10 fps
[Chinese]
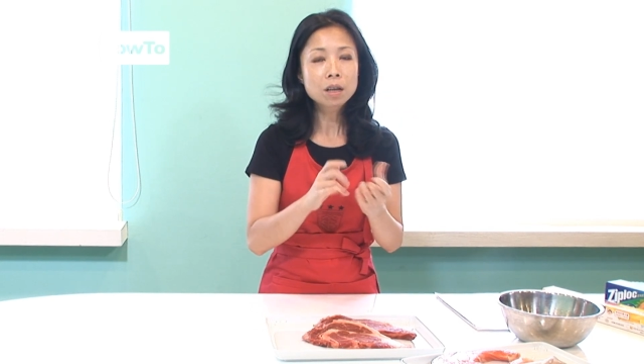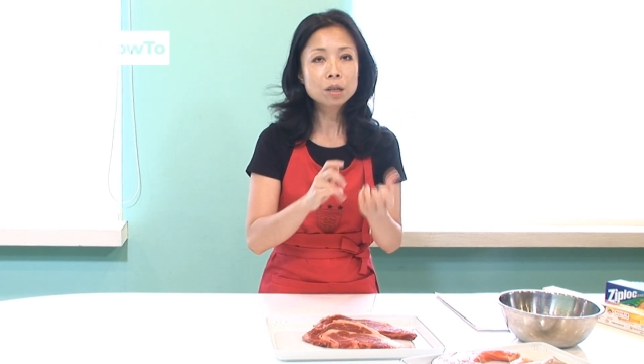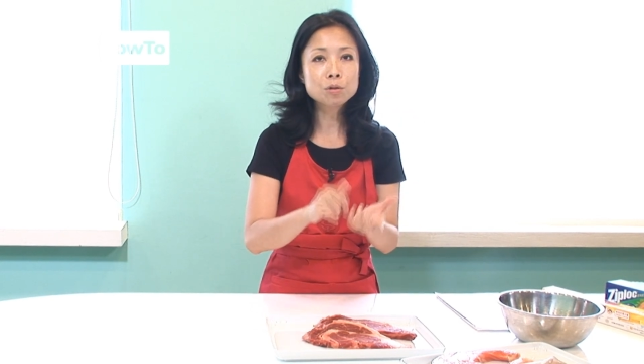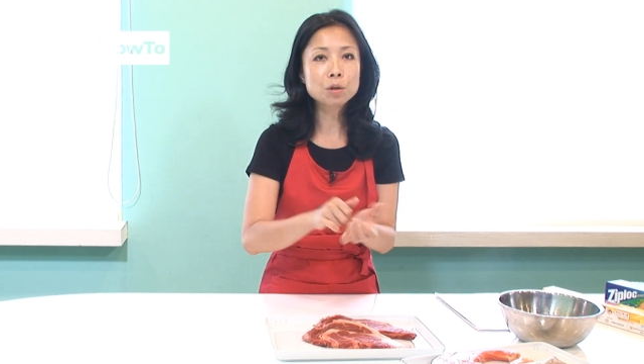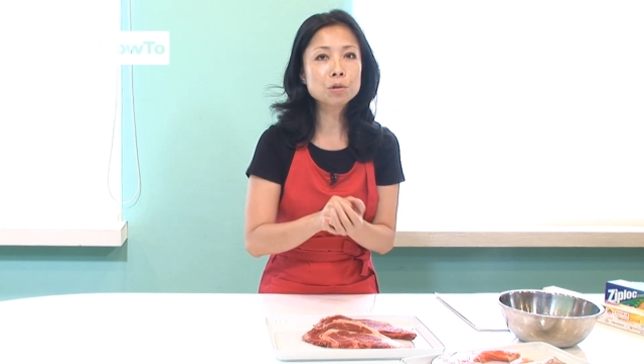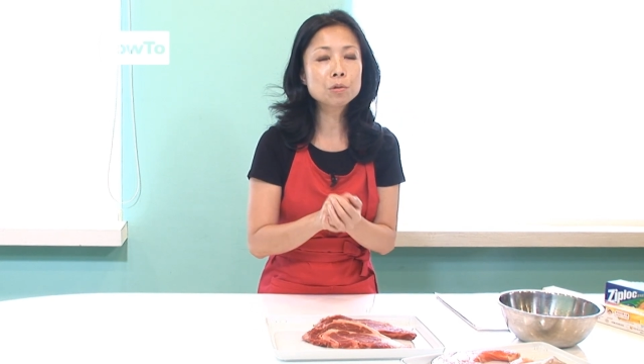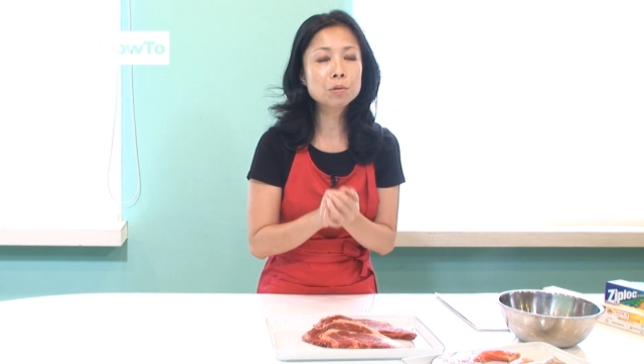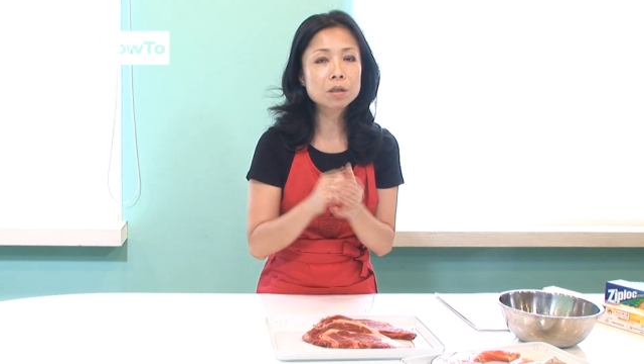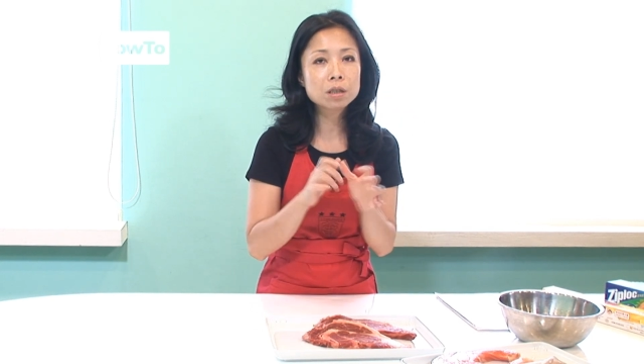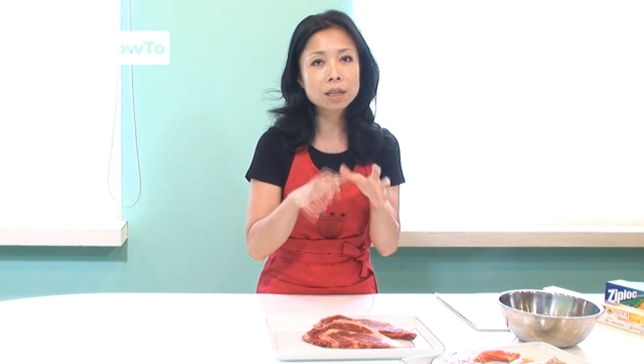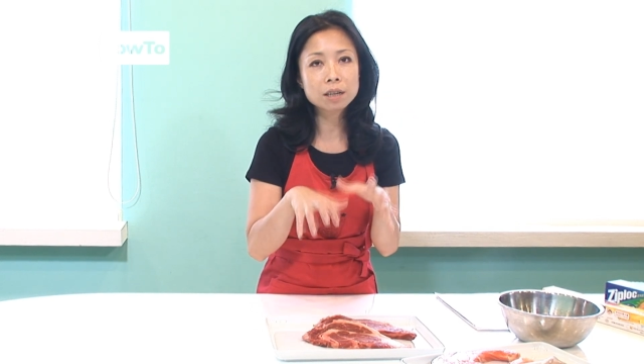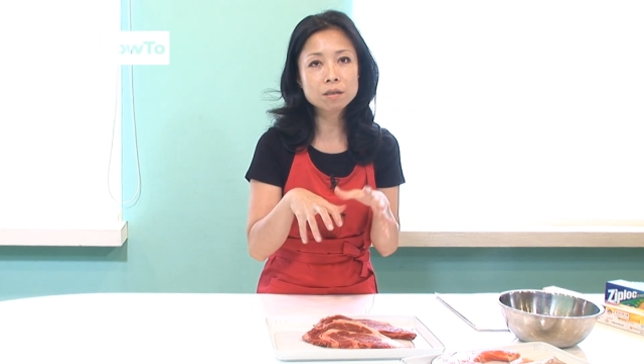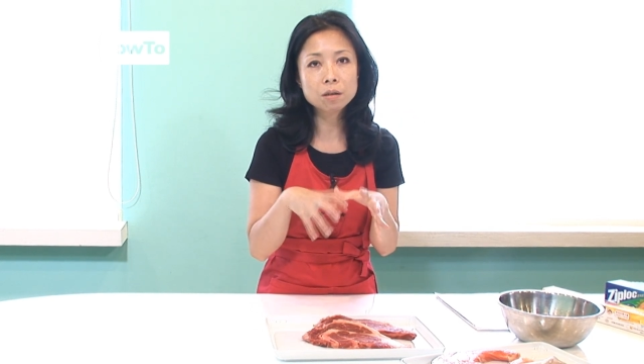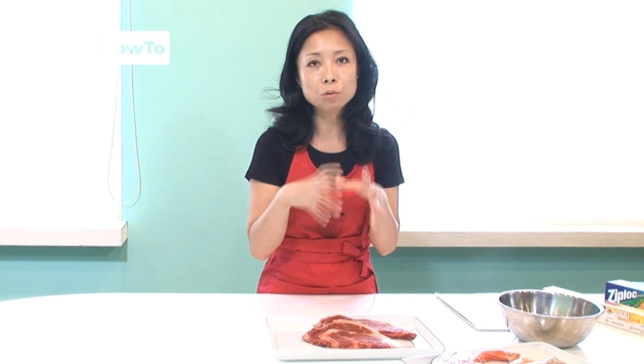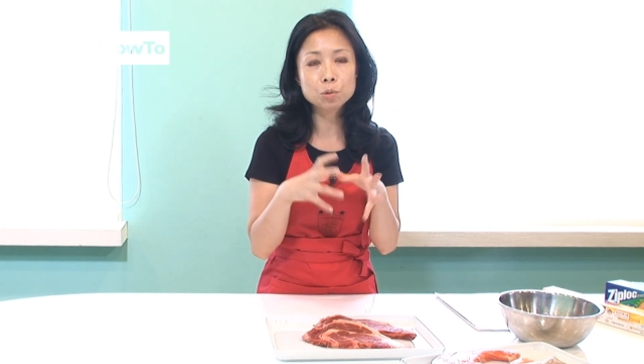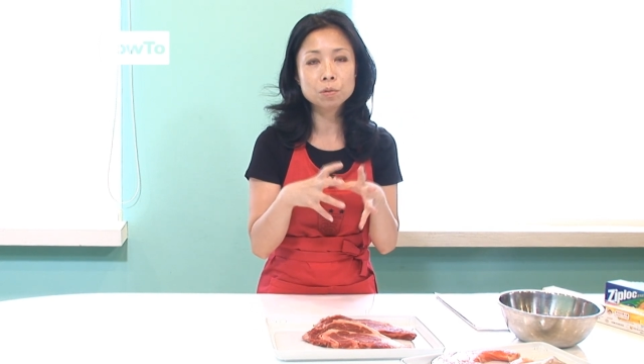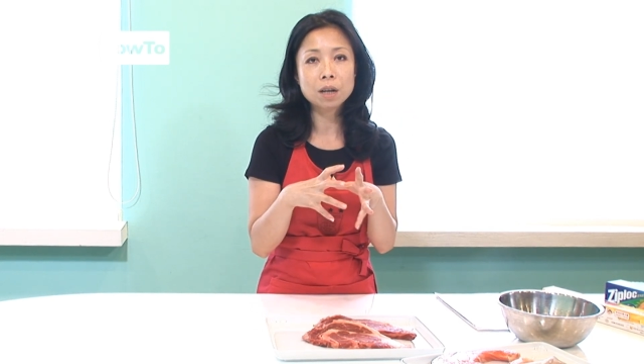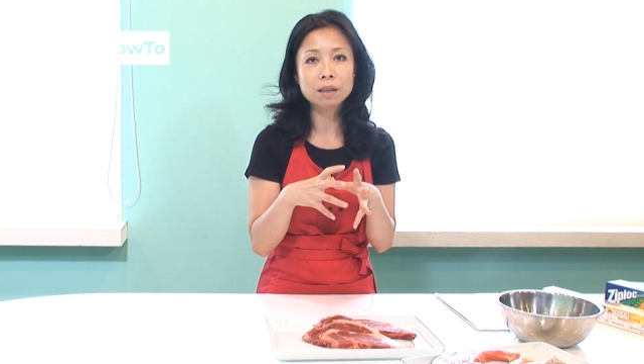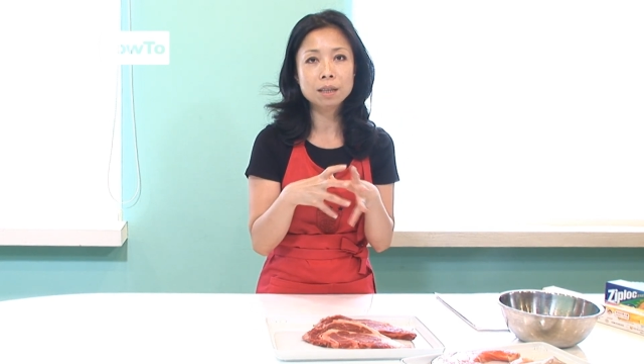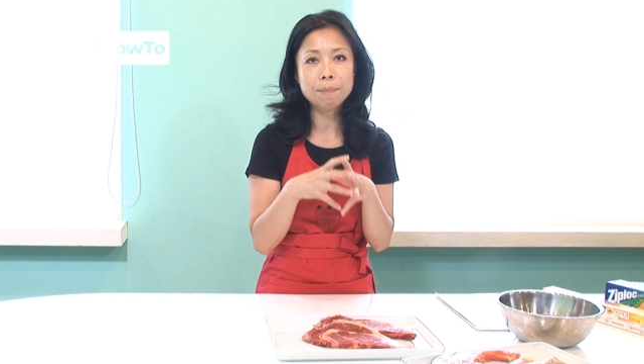有时候肉那个肉煮
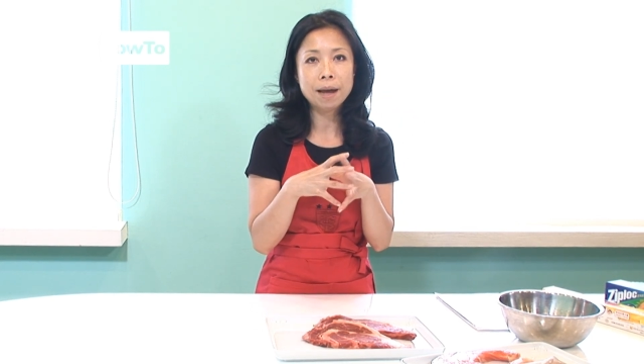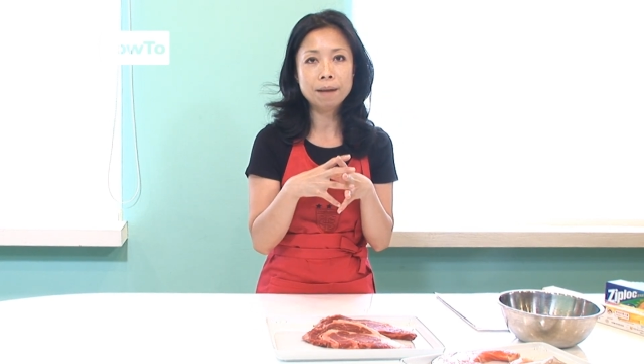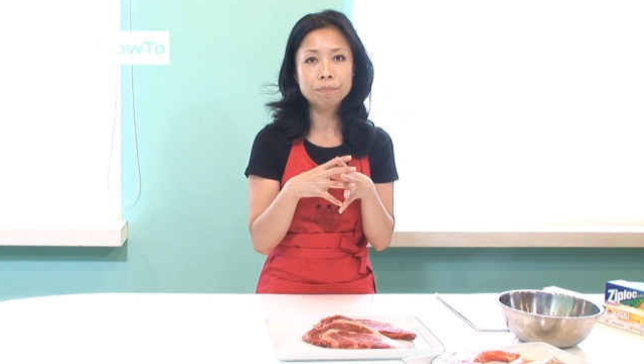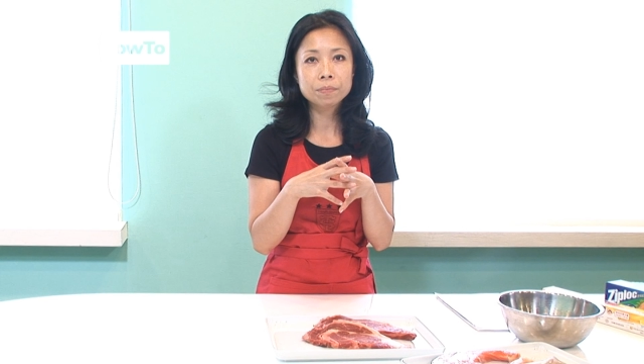到一半，